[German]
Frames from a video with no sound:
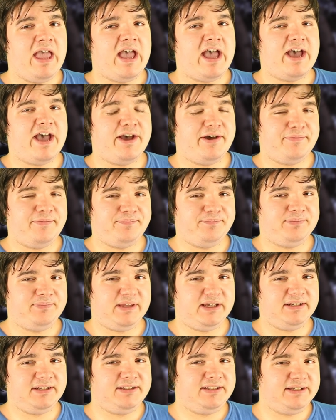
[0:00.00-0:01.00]
ähm,
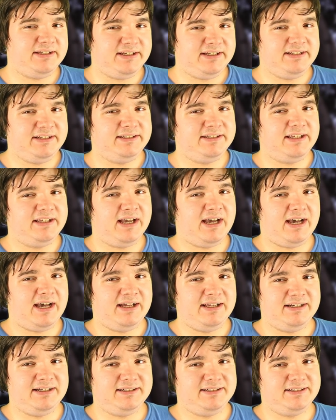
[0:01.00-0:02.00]
dass derjenige
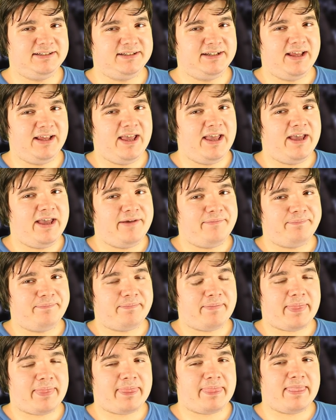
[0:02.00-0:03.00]
halt
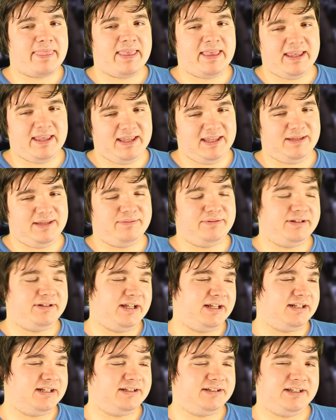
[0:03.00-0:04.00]
ehe
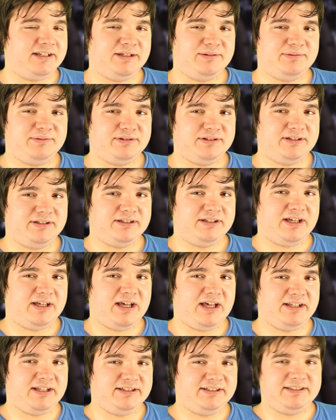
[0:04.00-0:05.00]
dann ihre
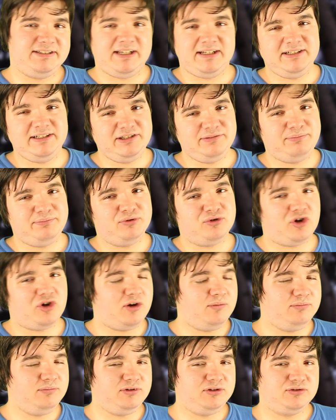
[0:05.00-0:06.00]
Assistenz
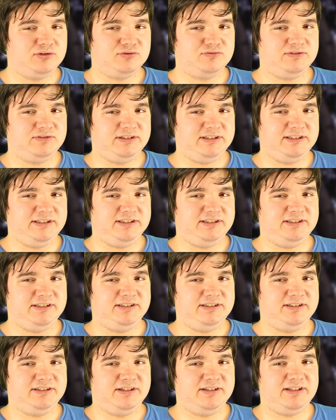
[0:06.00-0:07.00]
bekommt, so
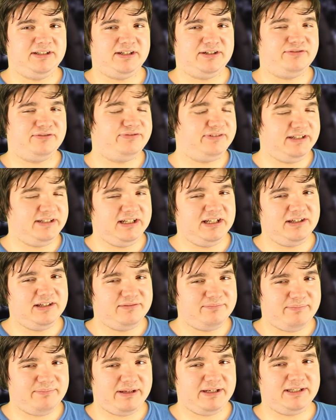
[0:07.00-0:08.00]
wie das viele
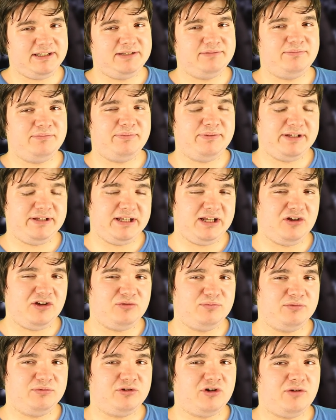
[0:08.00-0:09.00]
Menschen
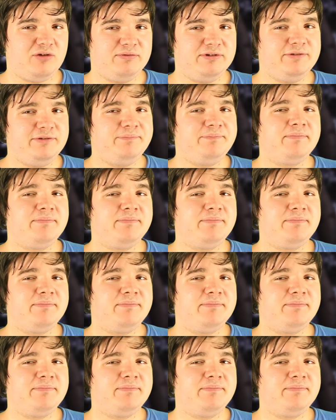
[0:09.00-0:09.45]
Behinderung bekommen,